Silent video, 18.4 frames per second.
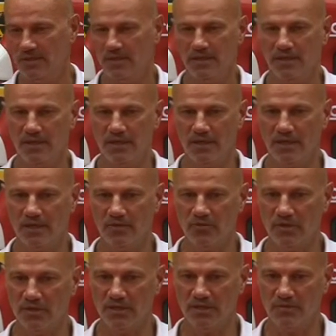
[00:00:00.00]
E
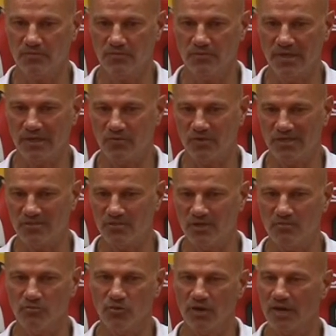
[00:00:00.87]
quindi eh,
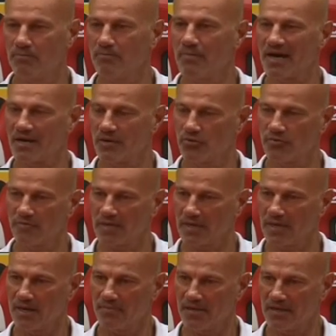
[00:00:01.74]
questo è il mio rammarico
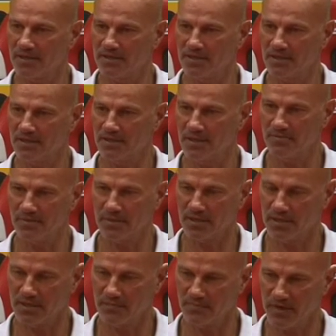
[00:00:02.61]
per la partita
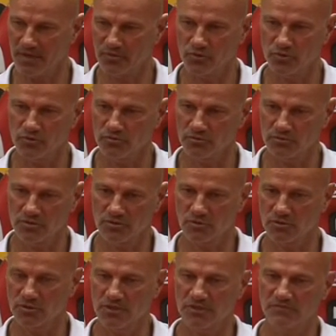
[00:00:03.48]
perché ripeto sono
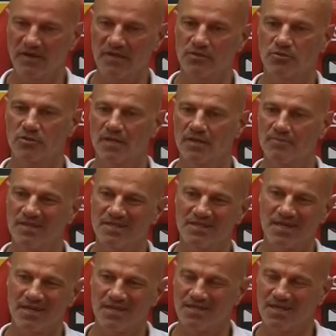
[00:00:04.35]
soddisfatto della
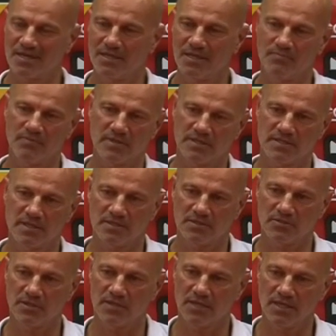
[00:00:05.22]
mentalità e della
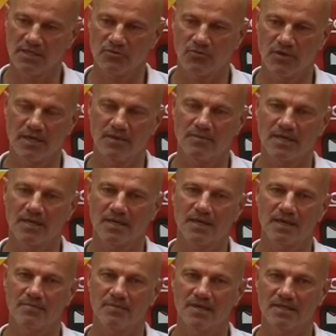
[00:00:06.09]
prestazione della squadra ma
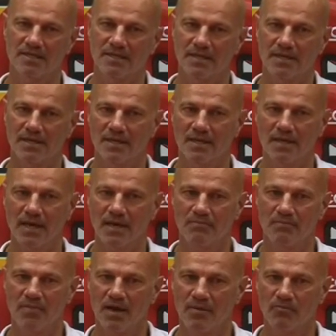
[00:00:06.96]
chiaramente
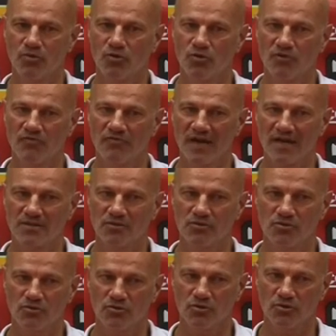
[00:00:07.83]
abbiamo
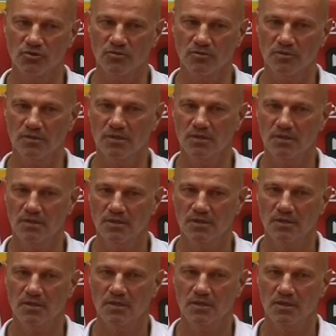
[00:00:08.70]
fatto
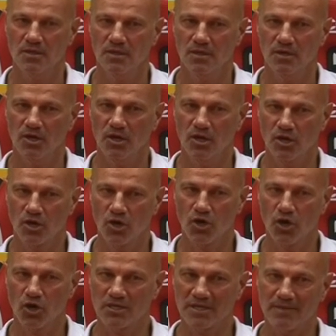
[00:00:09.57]

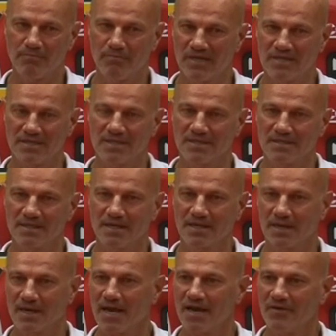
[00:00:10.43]
cose abbastanza
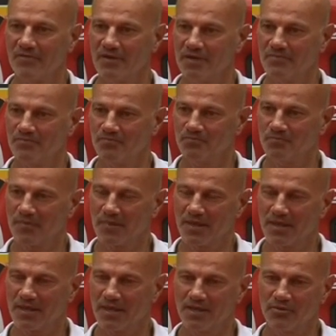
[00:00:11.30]
gravi
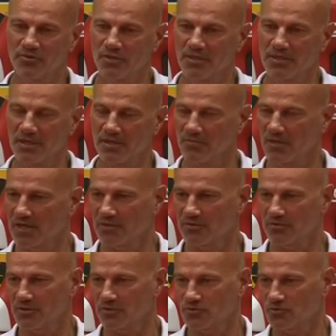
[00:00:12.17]
che hanno
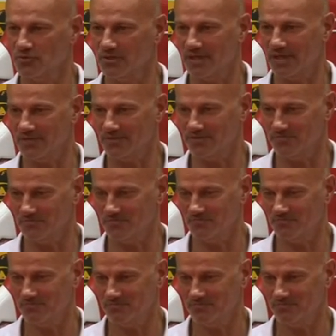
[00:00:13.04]
determinato il risultato.